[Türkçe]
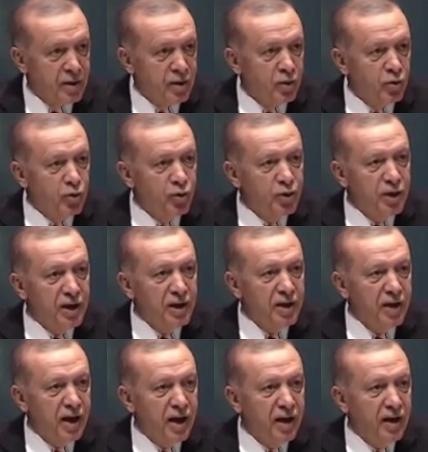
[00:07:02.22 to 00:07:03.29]

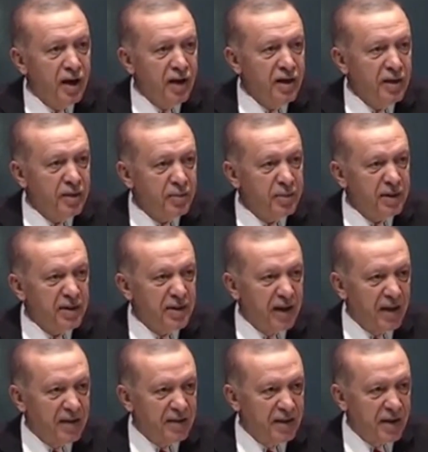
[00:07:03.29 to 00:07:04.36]
ülkenin herhangi bir
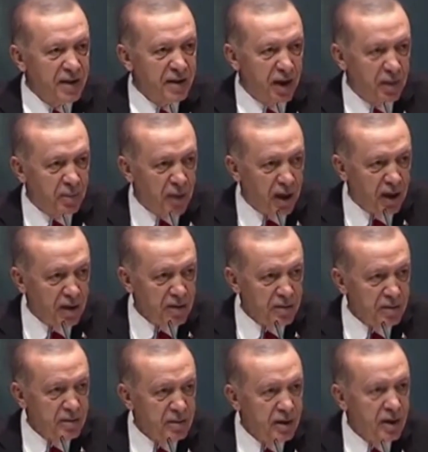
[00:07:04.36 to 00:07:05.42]
derdine
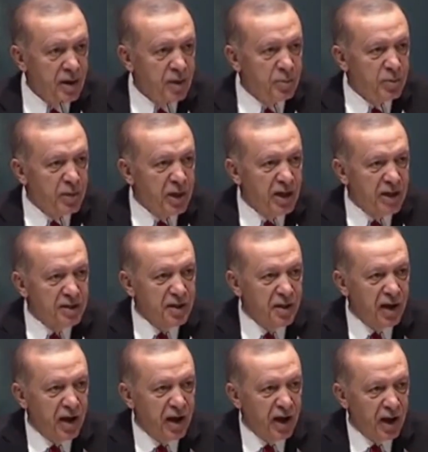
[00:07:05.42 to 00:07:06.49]
derman, milletin
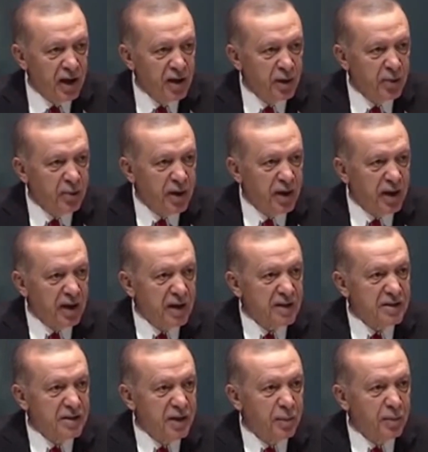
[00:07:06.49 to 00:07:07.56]
herhangi bir
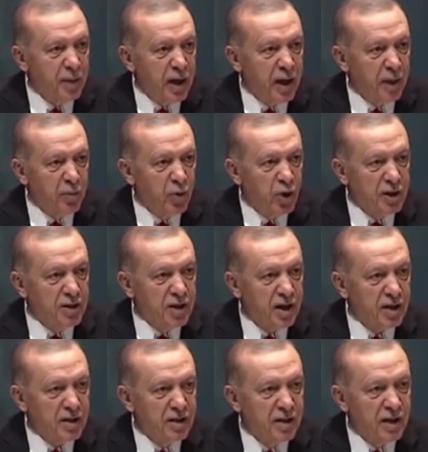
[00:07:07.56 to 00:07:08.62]
yarasına merhem
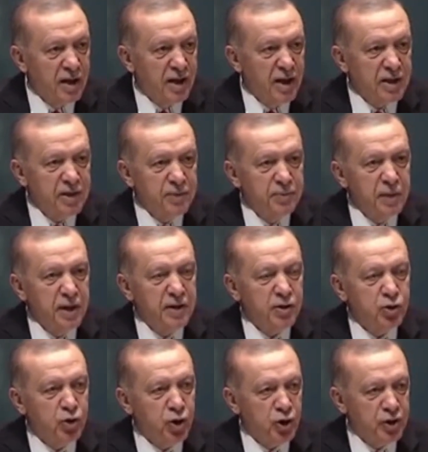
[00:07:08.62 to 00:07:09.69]
olacak hiçbir
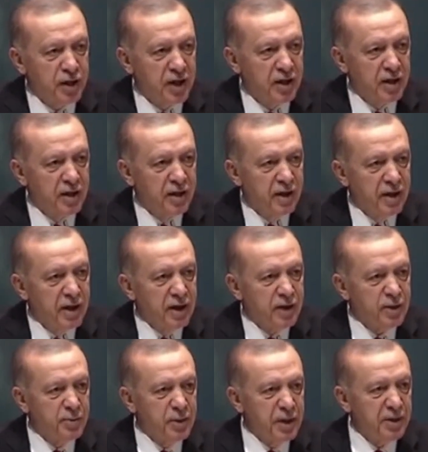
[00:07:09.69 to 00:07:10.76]
söze,
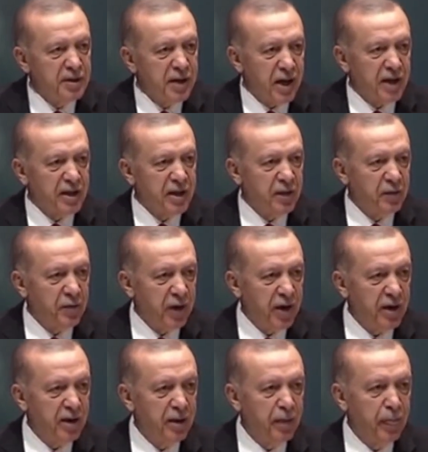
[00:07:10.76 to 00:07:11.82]
hiçbir
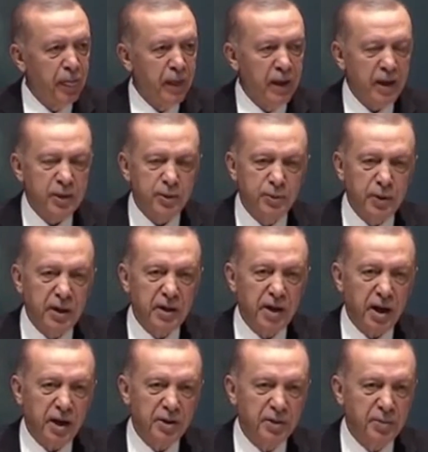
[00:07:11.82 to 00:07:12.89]
teklife,
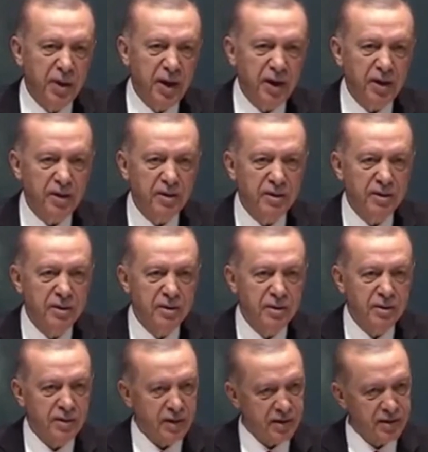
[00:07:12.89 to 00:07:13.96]
hiçbir adıma
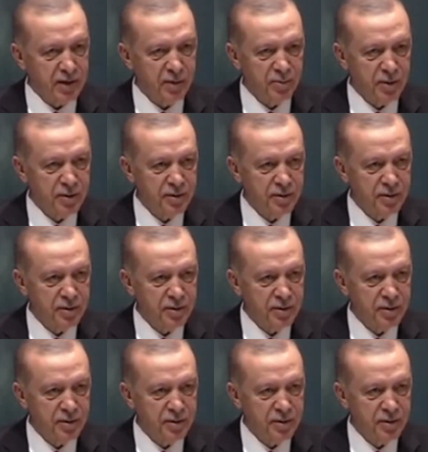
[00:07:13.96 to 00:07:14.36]
rastlanmadı.